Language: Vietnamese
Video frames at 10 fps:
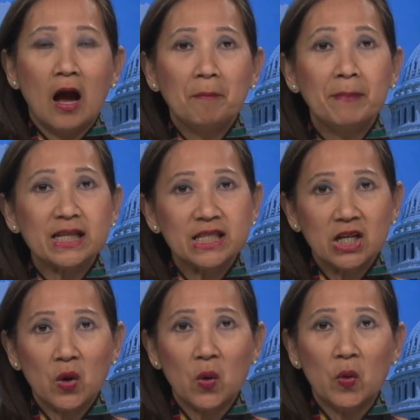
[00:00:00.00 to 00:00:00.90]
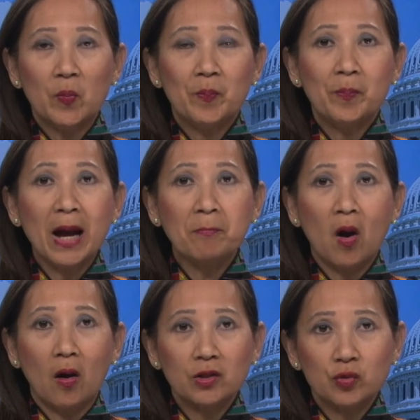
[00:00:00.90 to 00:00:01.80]
Mexico bác
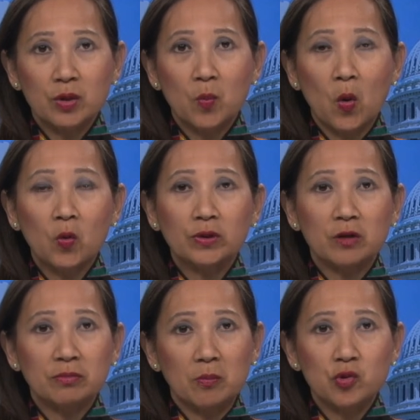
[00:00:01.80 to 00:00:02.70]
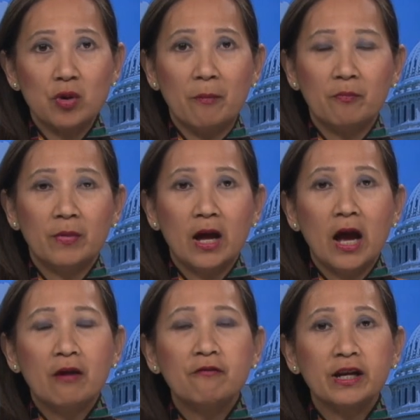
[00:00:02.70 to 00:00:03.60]
bỏ tuyên bố của Tổng thống Trump
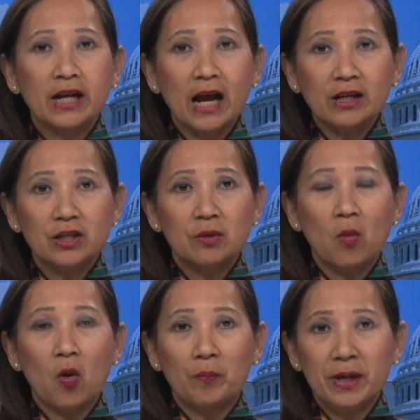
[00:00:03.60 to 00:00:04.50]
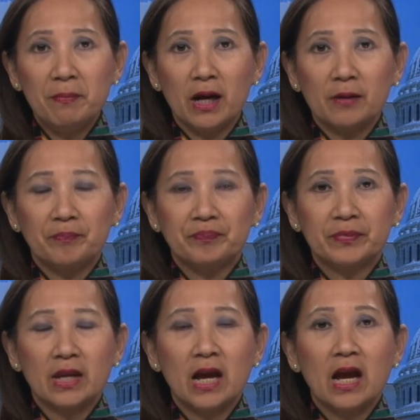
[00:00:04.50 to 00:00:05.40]
về các nhượng bộ bí mật
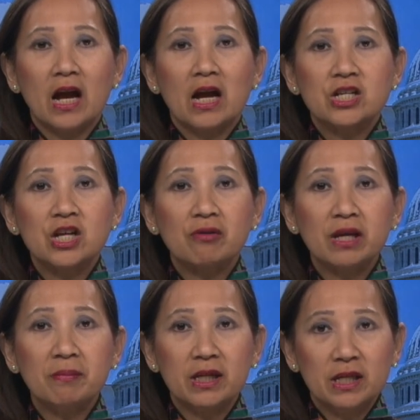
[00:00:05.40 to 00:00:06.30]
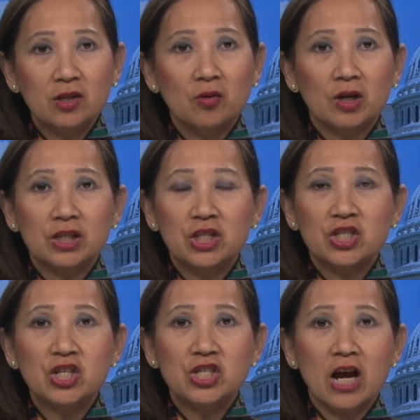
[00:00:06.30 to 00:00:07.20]
sau khi bị dư luận chỉ
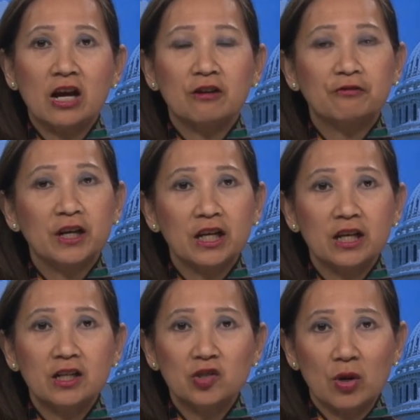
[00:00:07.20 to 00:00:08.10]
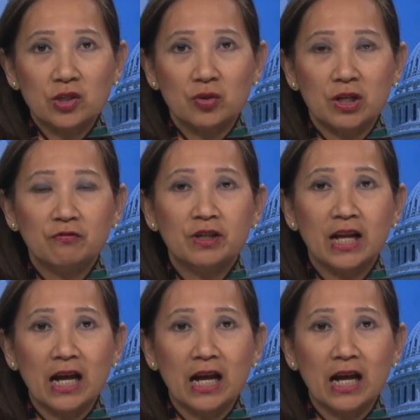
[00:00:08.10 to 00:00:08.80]
trích rằng phần lớn thỏa thuận vừa đạt